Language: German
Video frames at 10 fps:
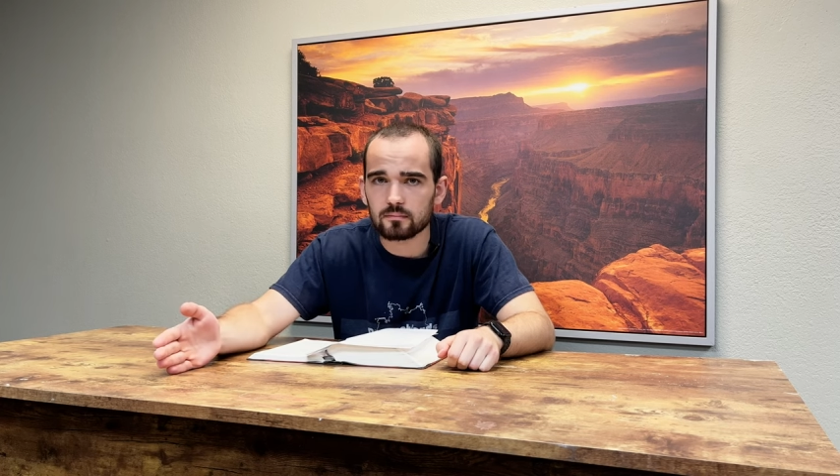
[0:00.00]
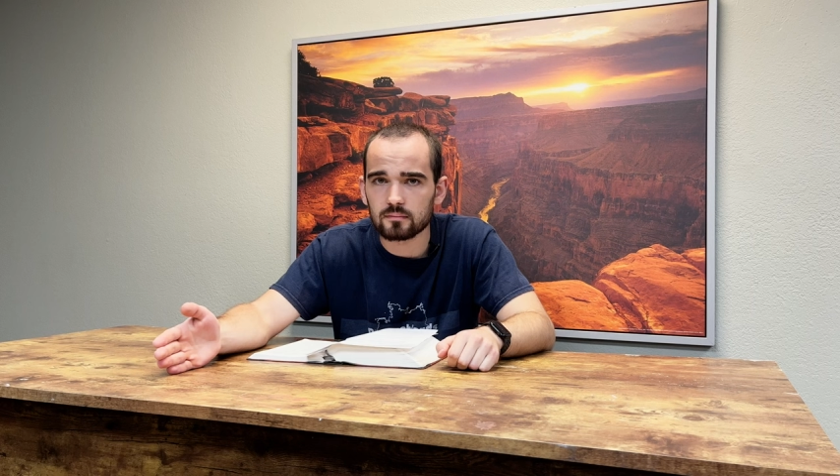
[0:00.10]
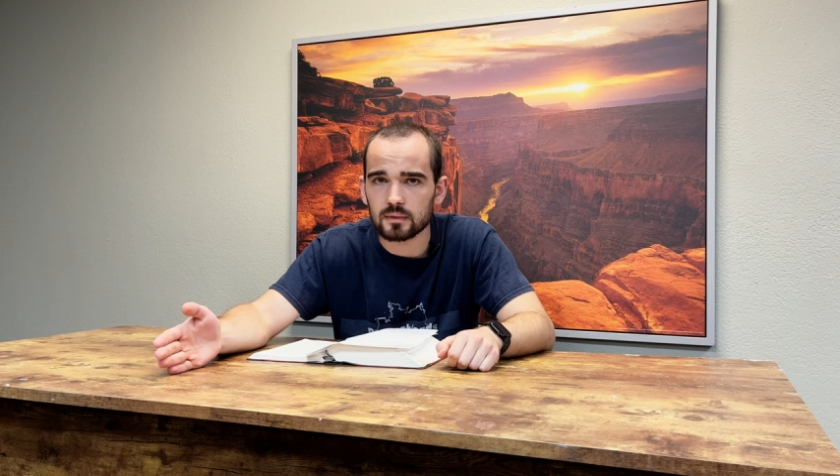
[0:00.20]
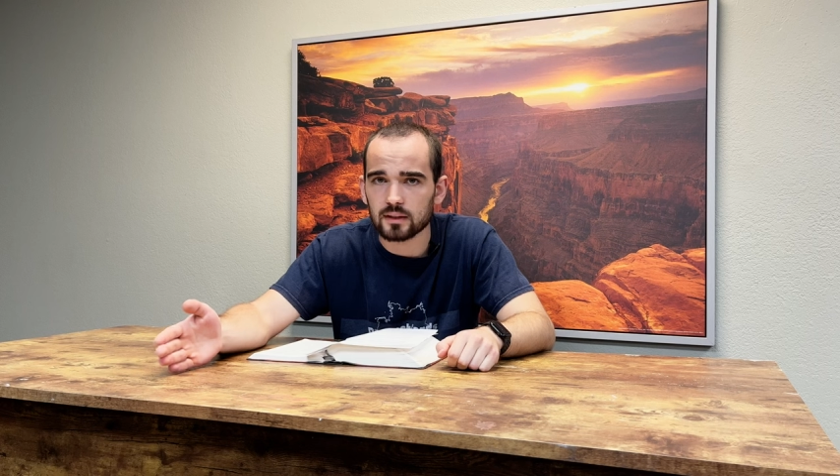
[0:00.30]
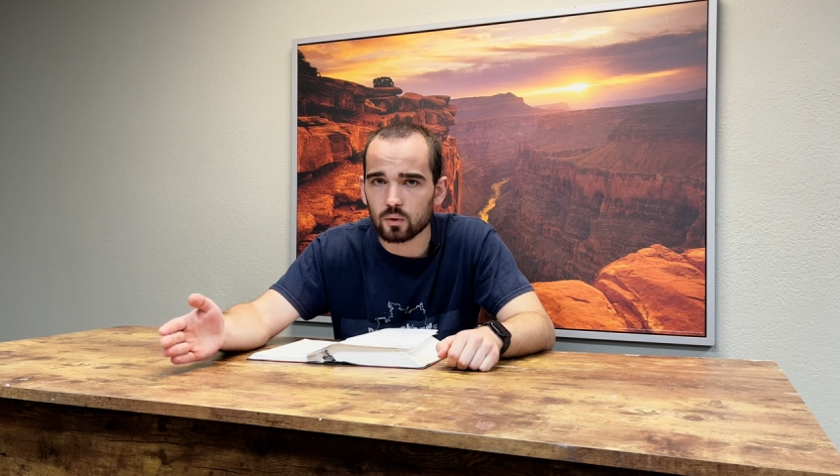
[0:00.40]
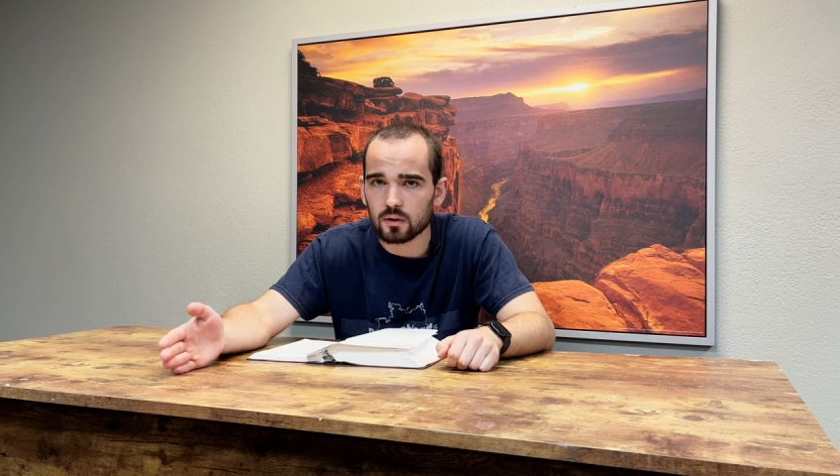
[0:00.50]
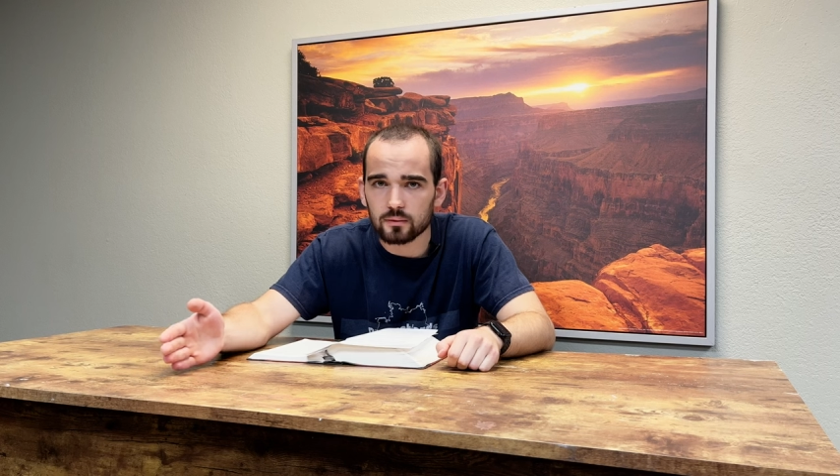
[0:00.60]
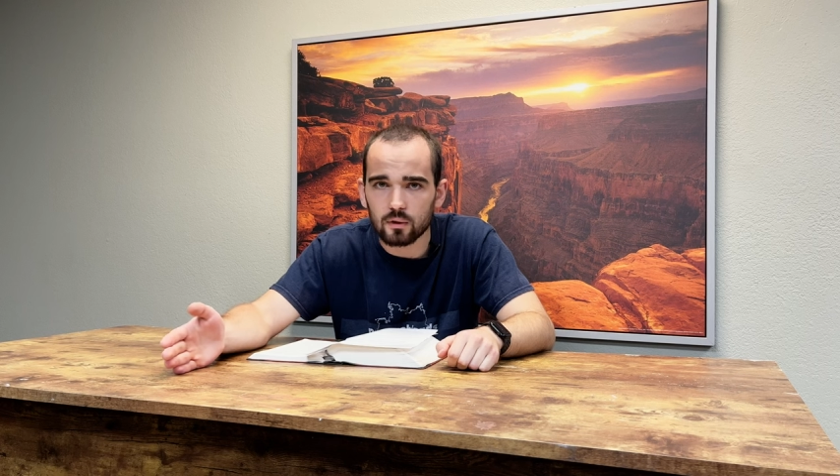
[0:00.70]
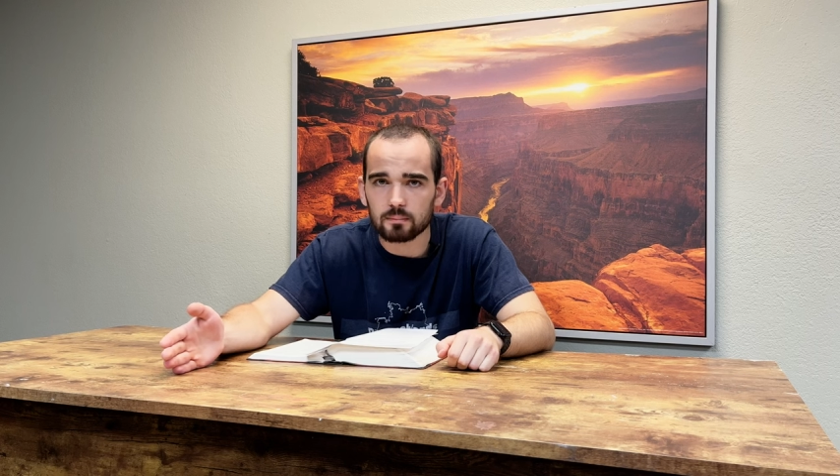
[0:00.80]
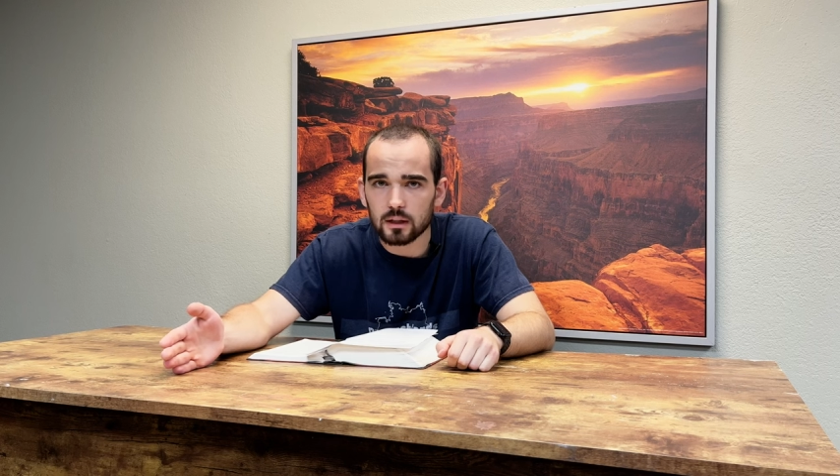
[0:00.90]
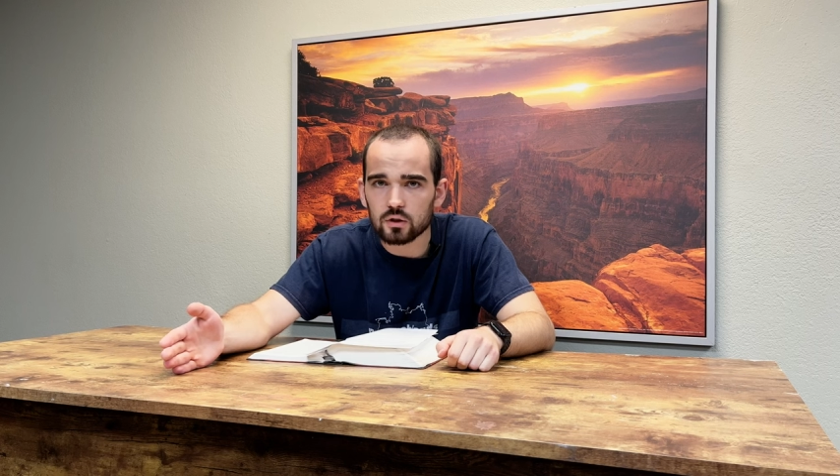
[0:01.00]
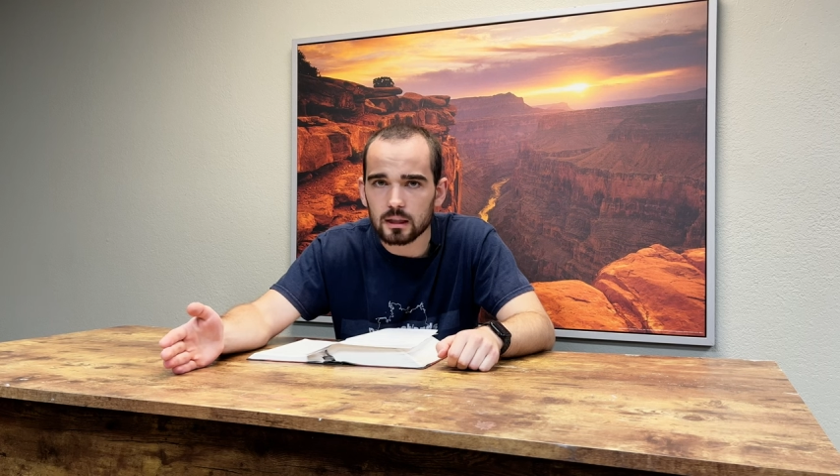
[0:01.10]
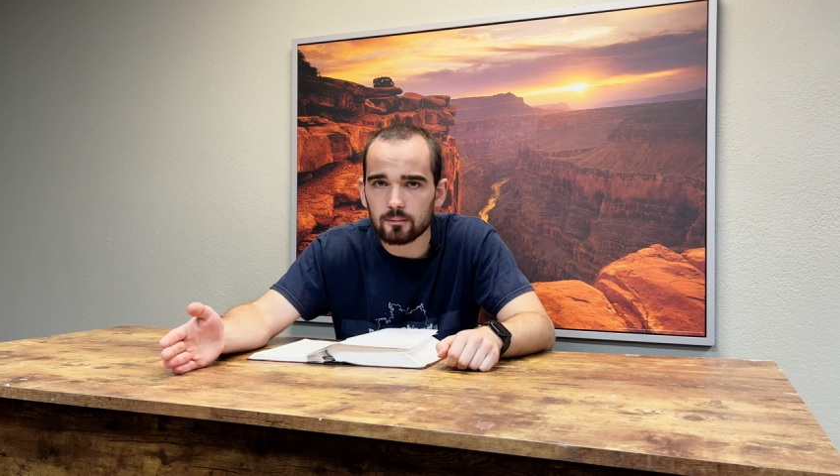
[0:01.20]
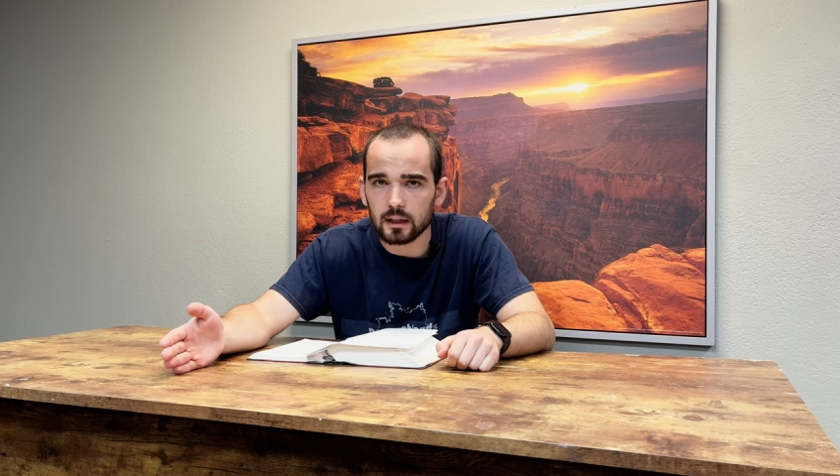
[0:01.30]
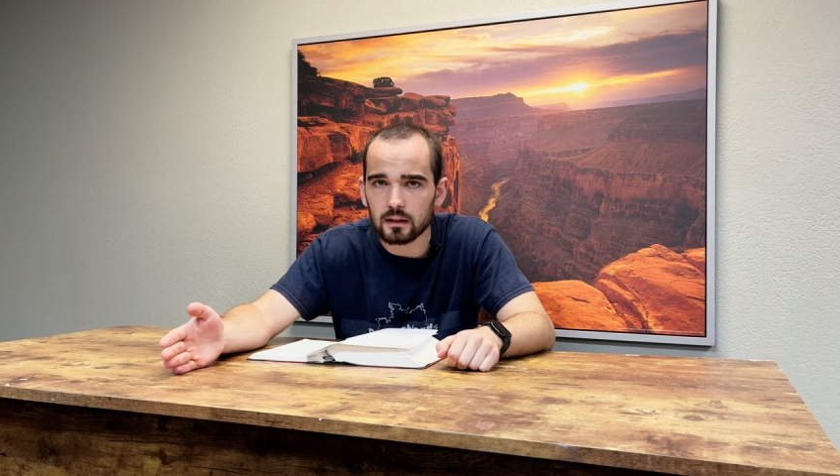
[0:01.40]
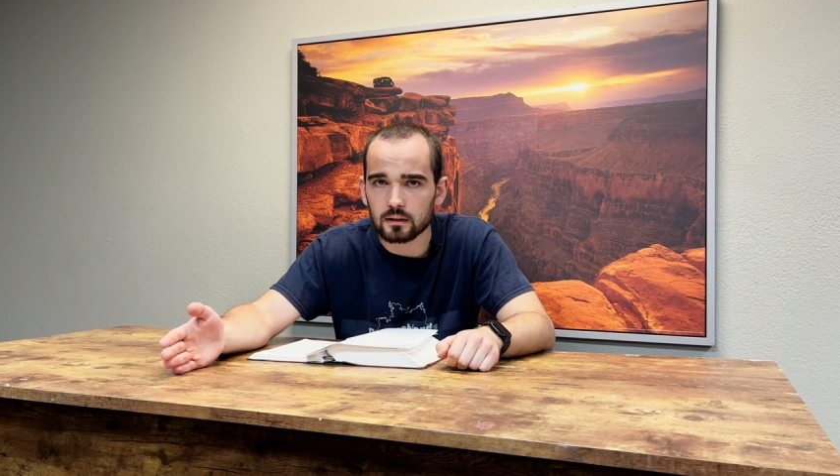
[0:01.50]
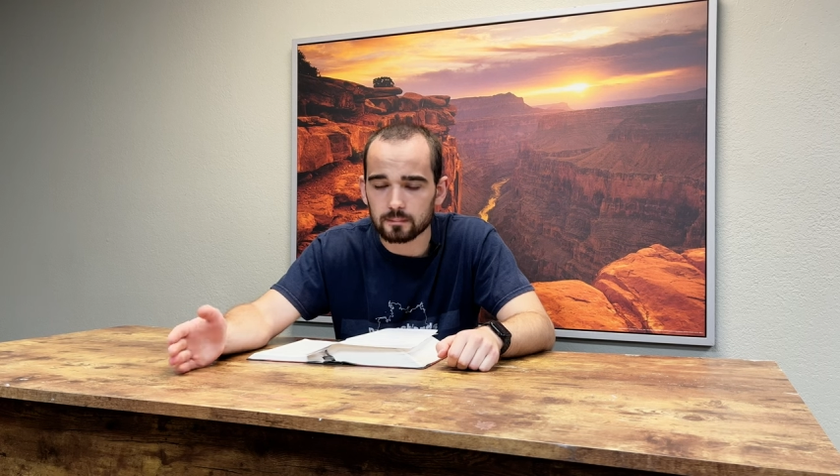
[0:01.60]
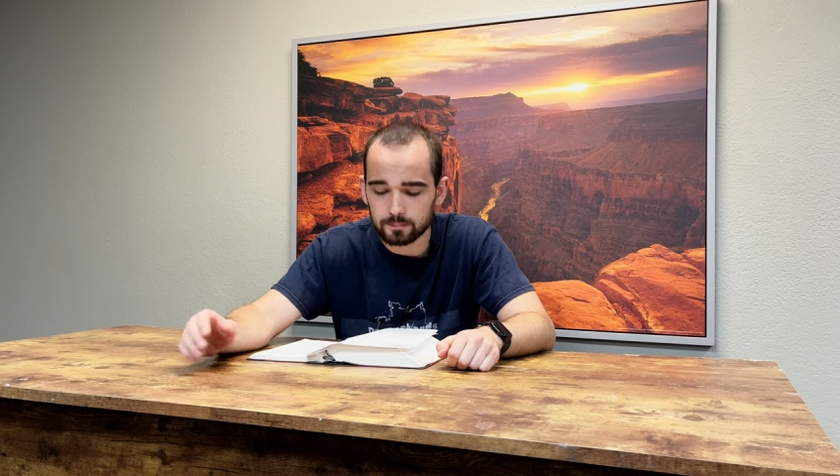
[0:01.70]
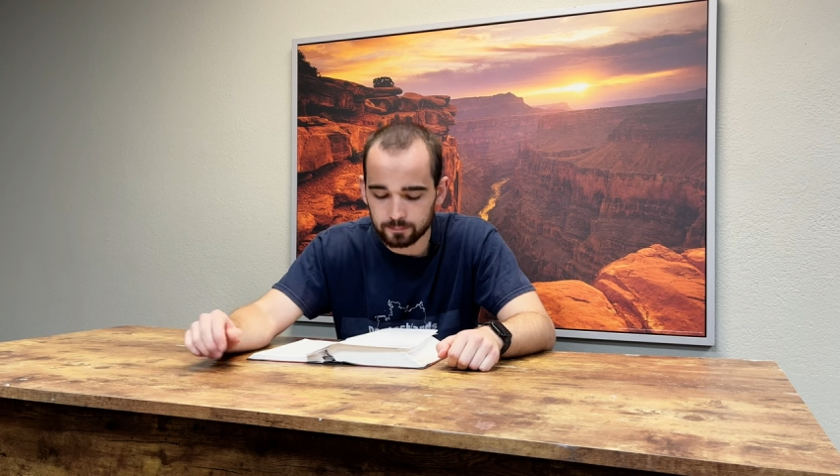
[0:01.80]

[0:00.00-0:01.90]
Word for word: dass Gottes Wort Menschenleben verändert.